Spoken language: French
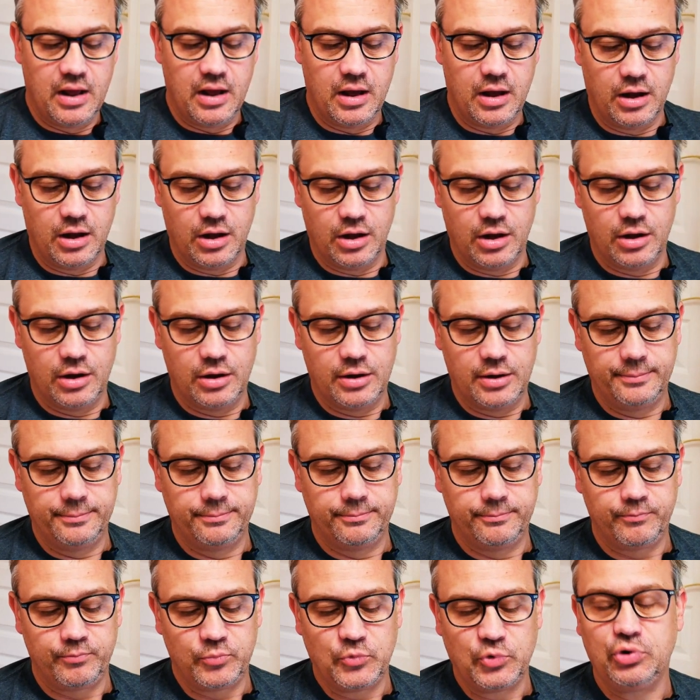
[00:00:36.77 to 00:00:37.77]
euh,
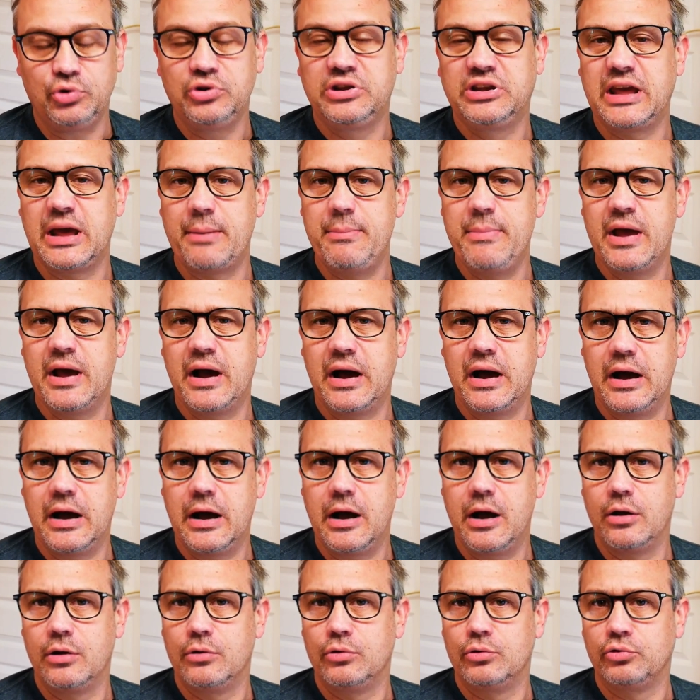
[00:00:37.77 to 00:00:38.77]
une
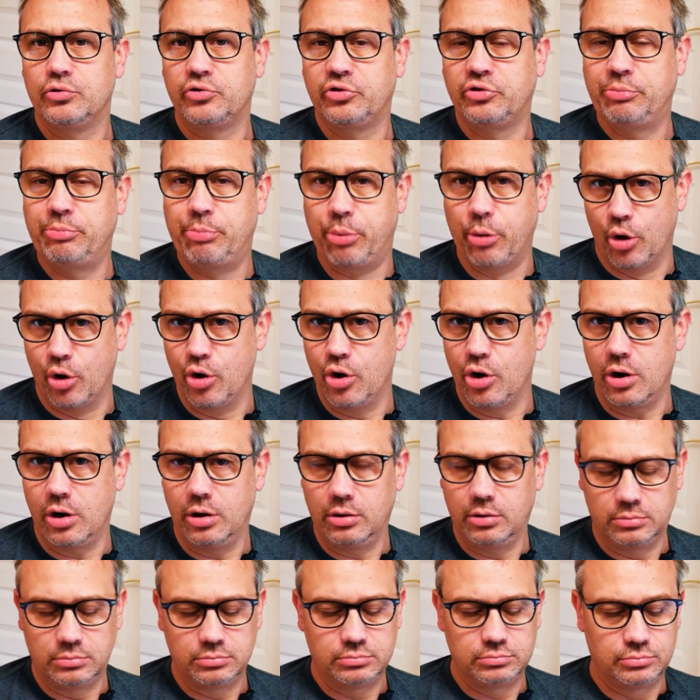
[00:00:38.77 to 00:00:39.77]
caméra
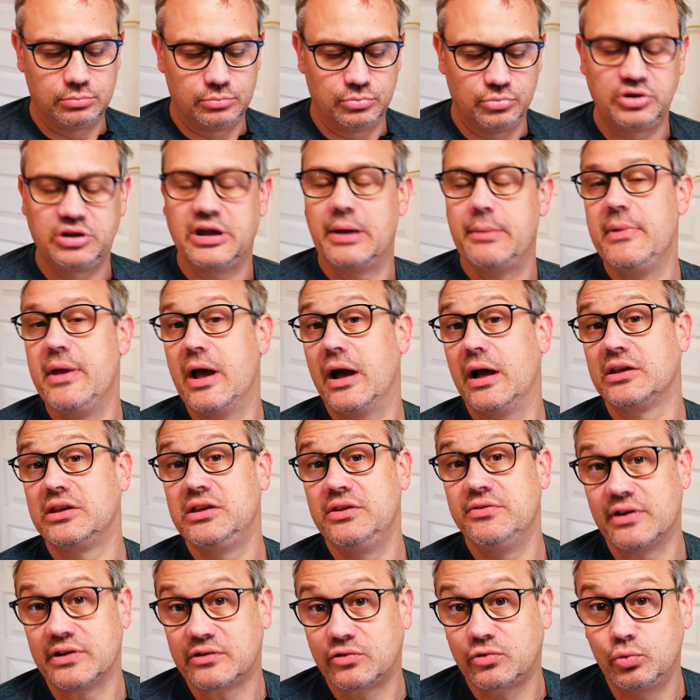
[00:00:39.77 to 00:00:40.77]
sport, une caméra
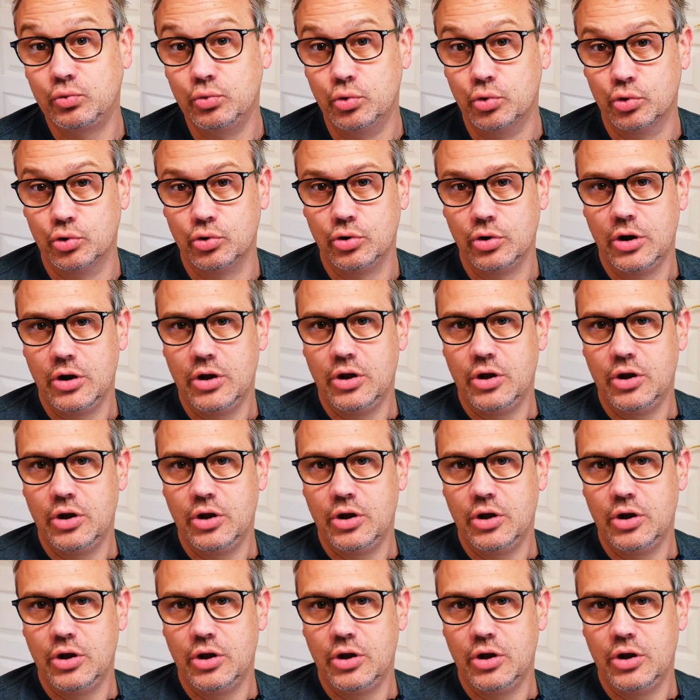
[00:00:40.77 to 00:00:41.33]
qui va sous l'eau,